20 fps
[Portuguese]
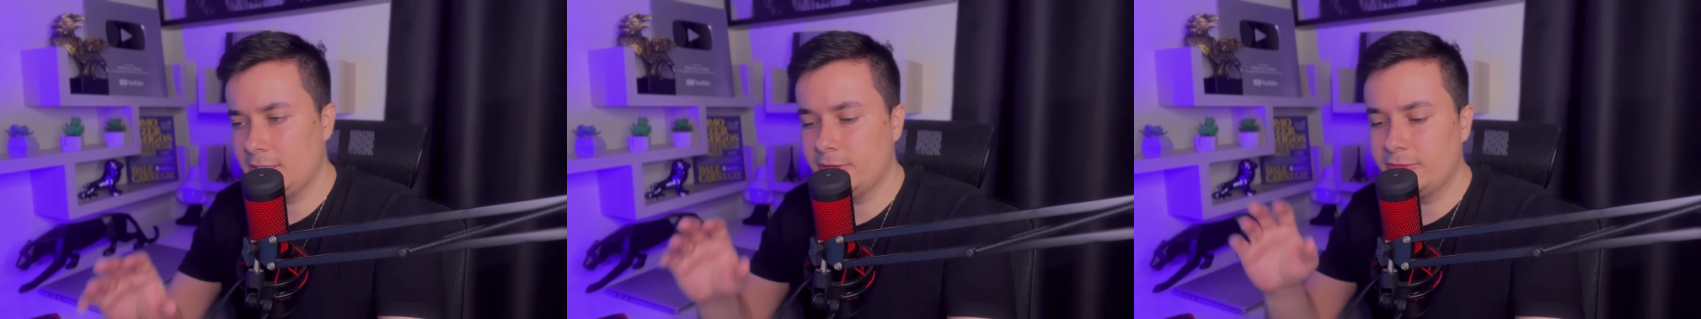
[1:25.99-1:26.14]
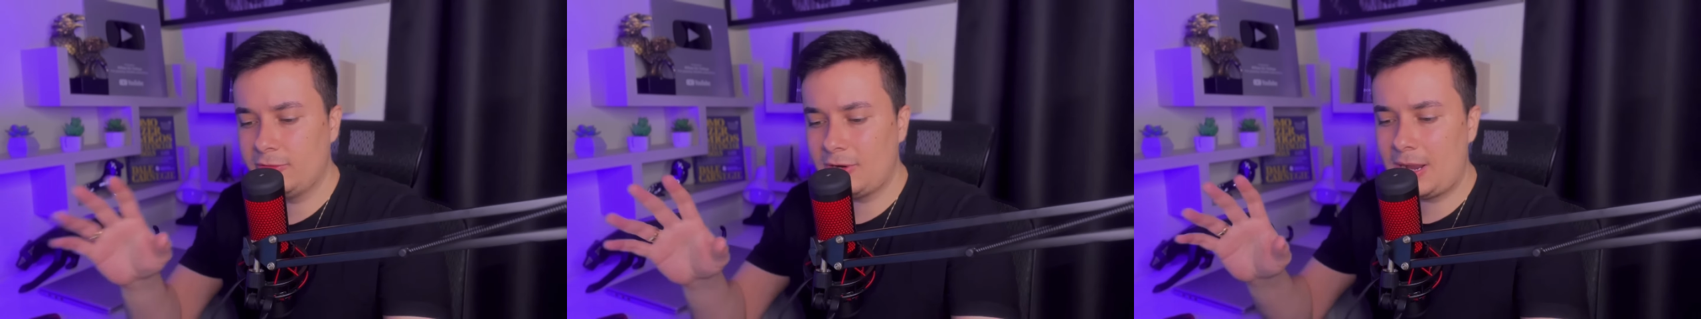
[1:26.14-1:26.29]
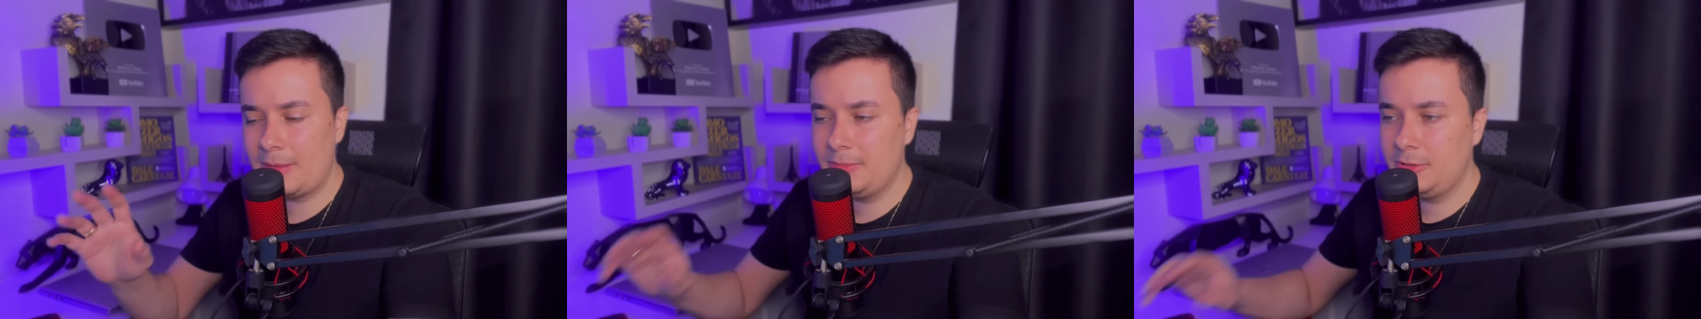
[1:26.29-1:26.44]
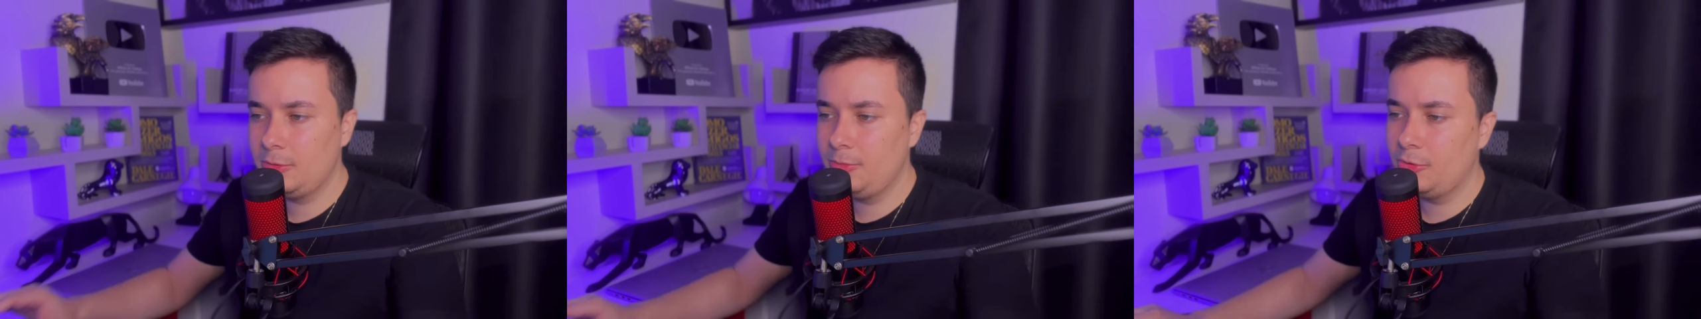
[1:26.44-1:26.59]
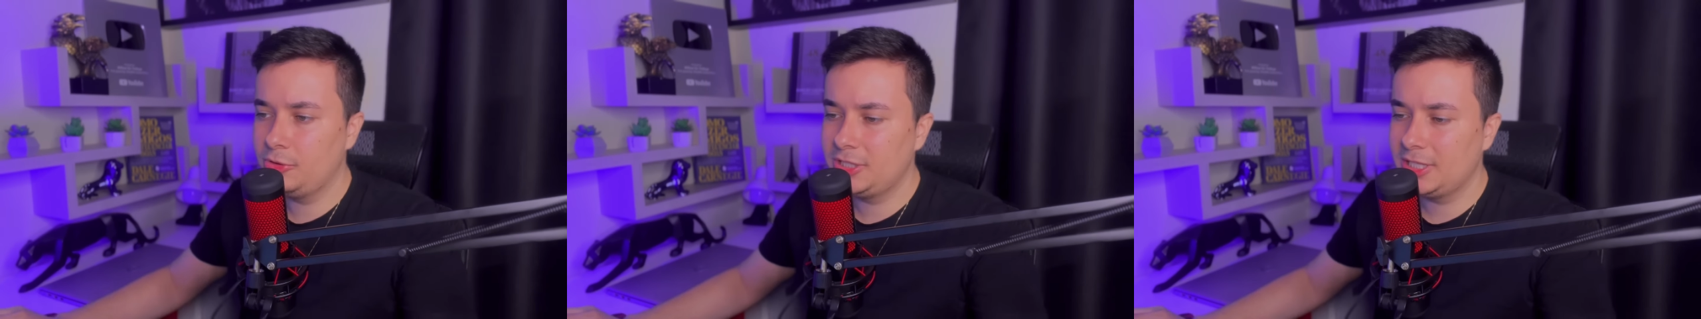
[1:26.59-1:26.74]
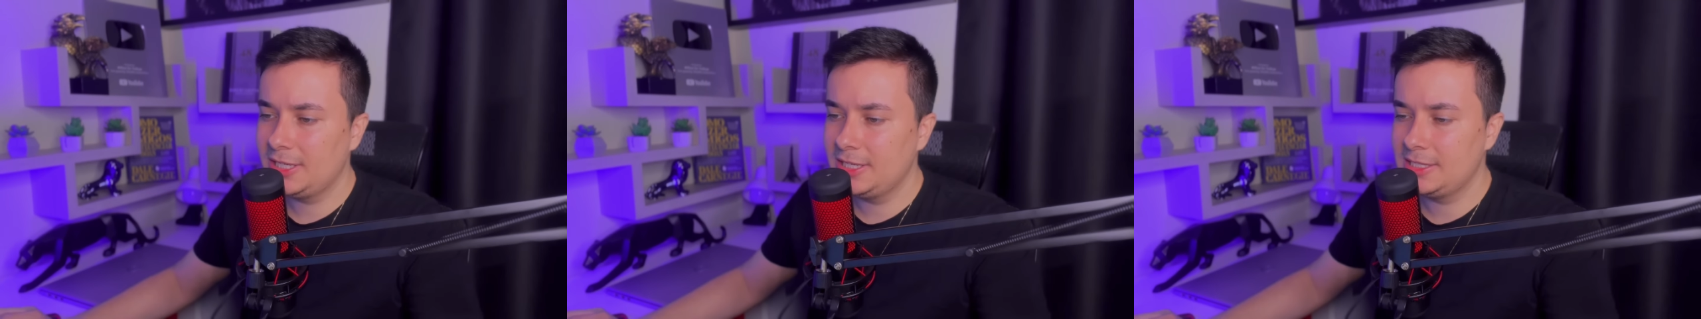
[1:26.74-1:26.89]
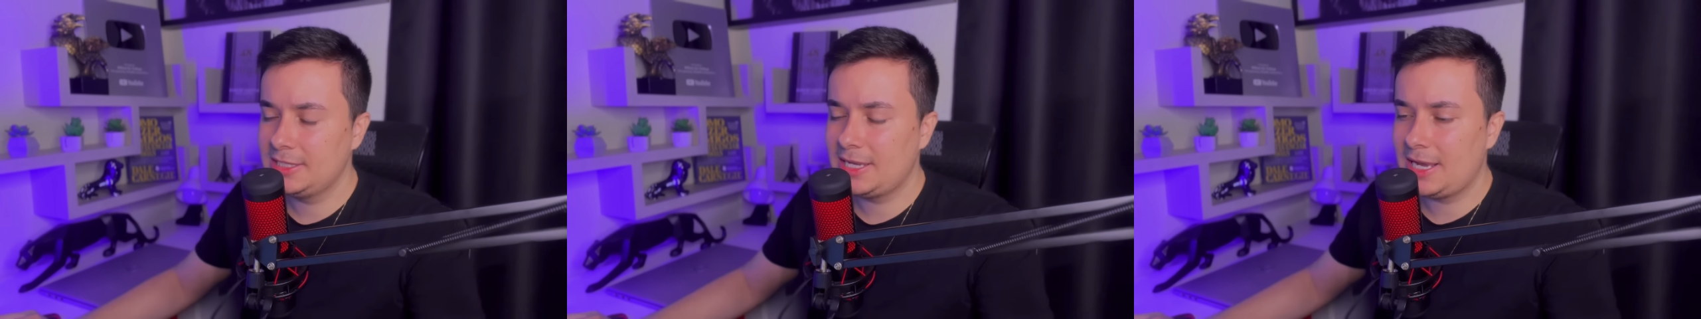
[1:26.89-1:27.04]
Eu vou abrir o meu
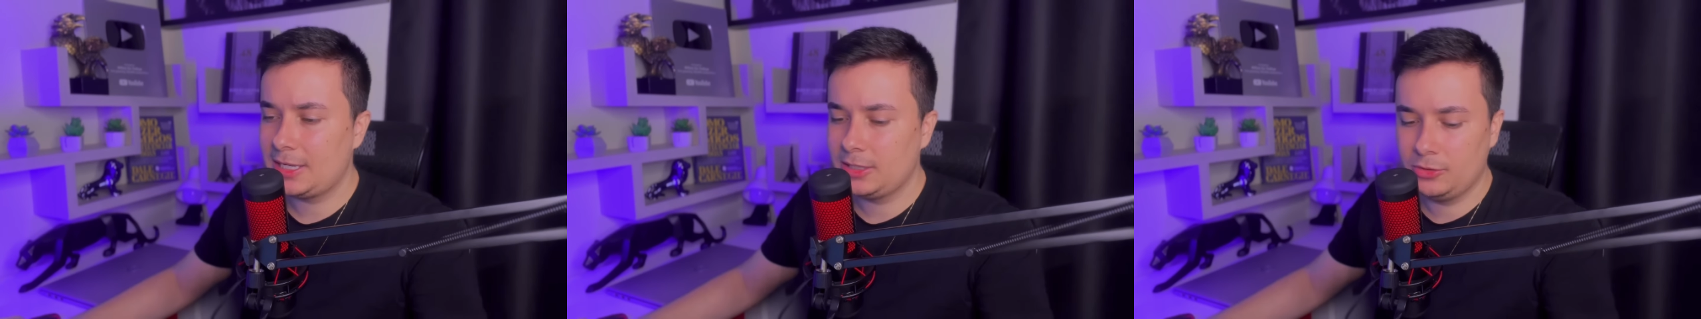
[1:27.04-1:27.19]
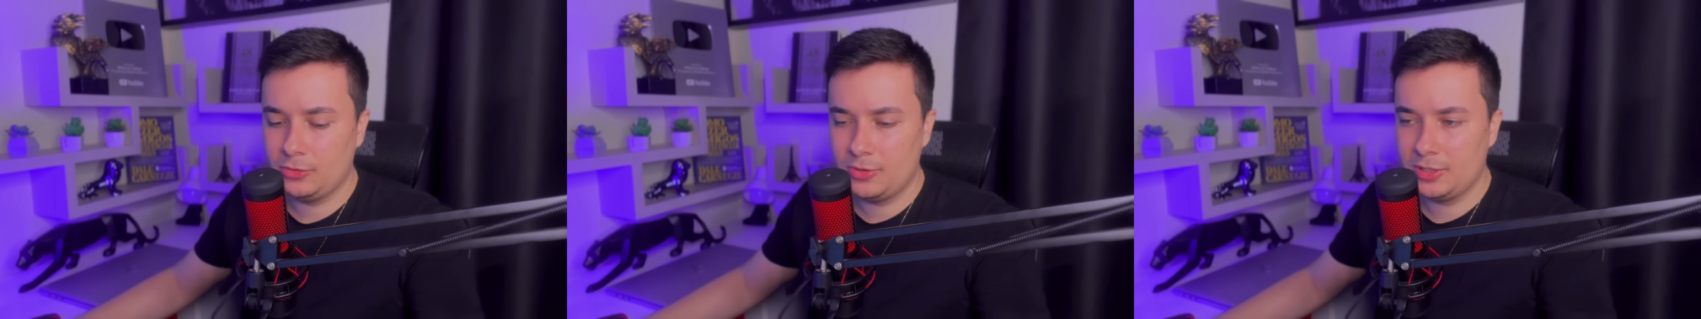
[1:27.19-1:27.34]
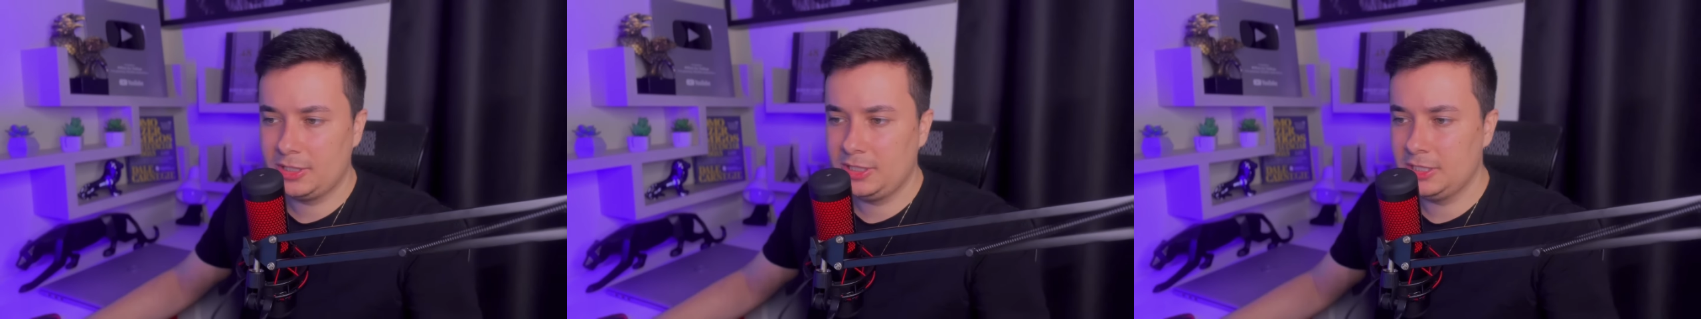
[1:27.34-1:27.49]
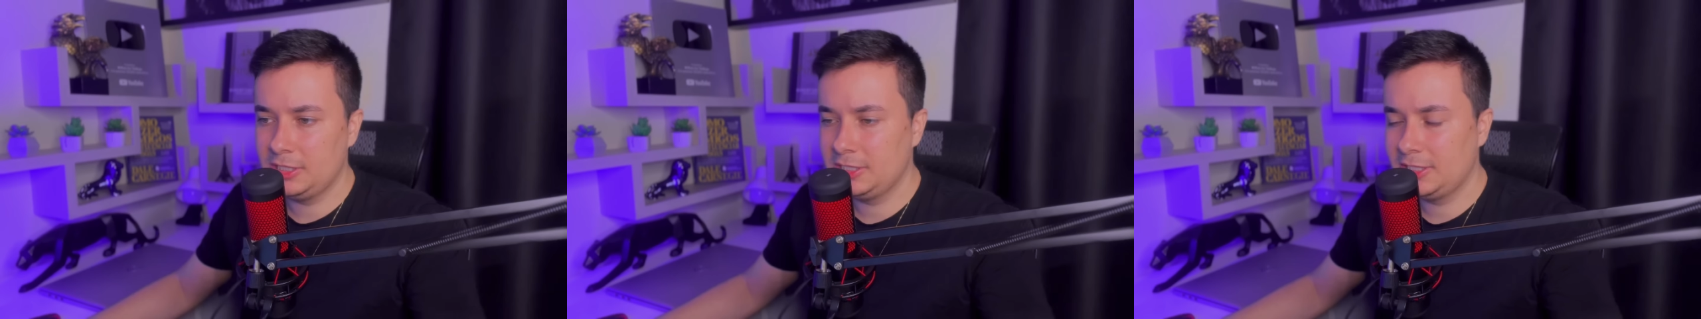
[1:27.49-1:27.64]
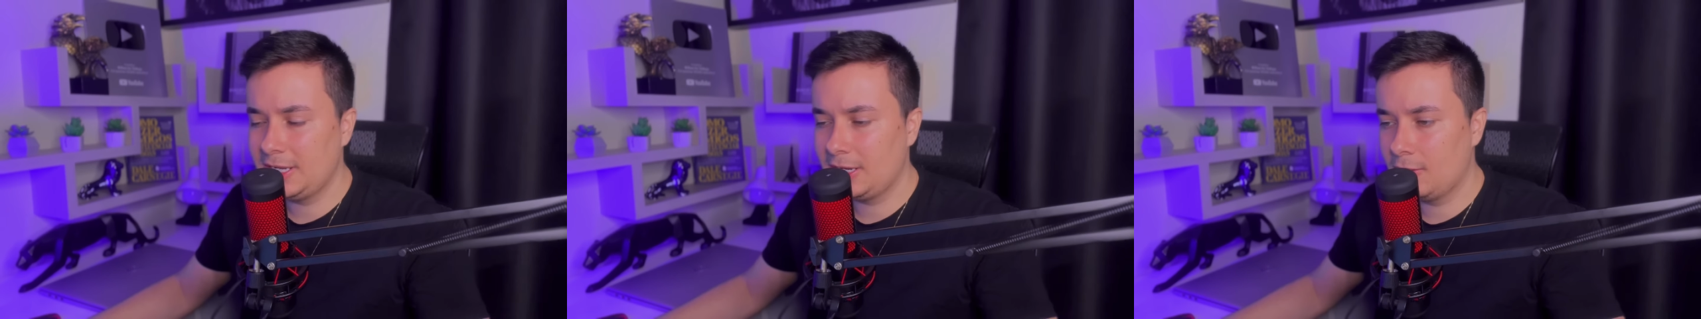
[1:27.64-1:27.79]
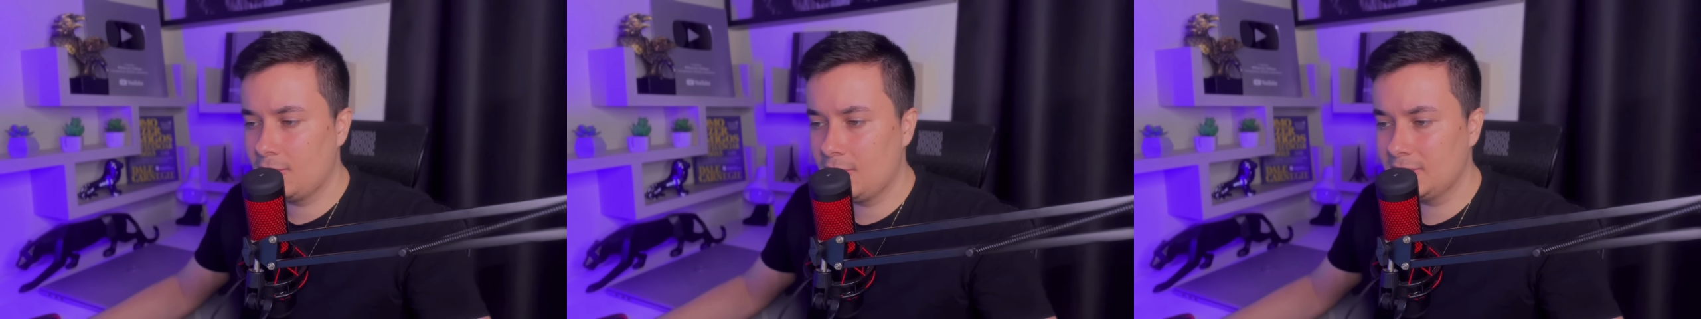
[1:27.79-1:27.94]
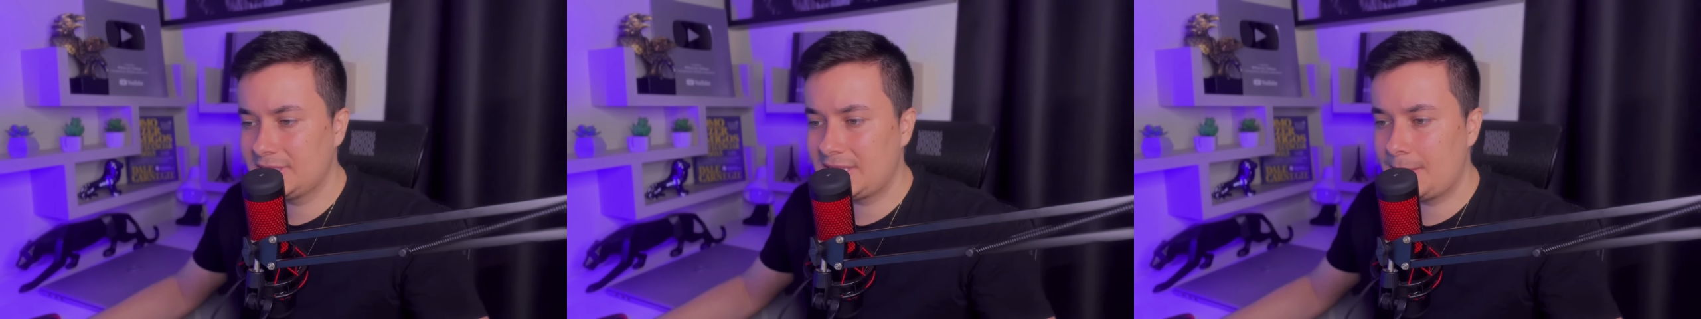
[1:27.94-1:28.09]
gerenciador aqui de
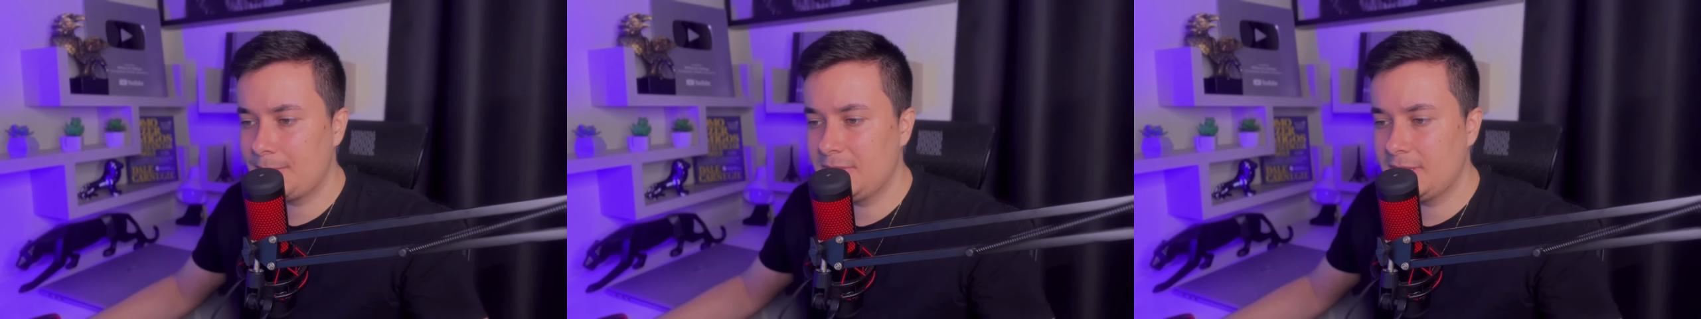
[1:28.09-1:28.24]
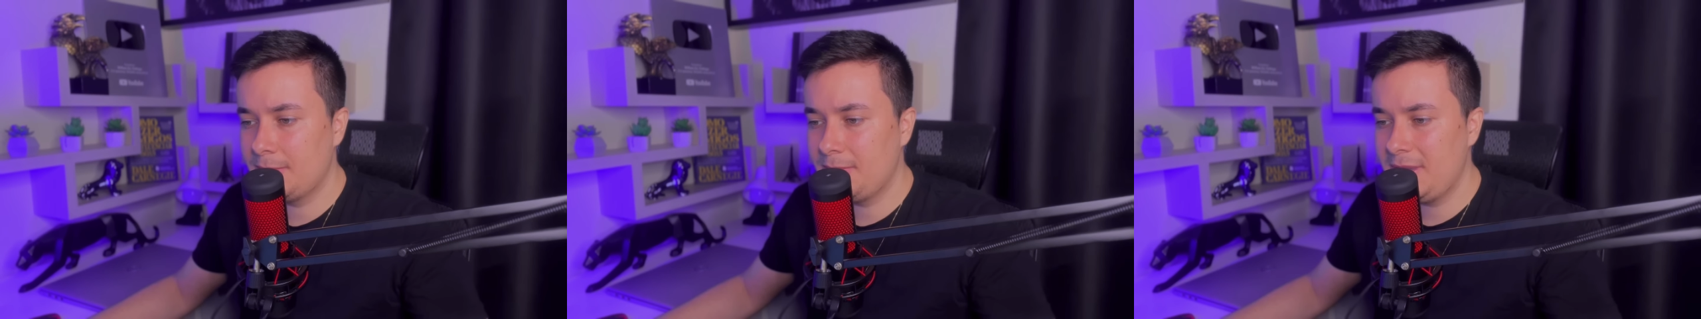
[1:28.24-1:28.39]
negócios da minha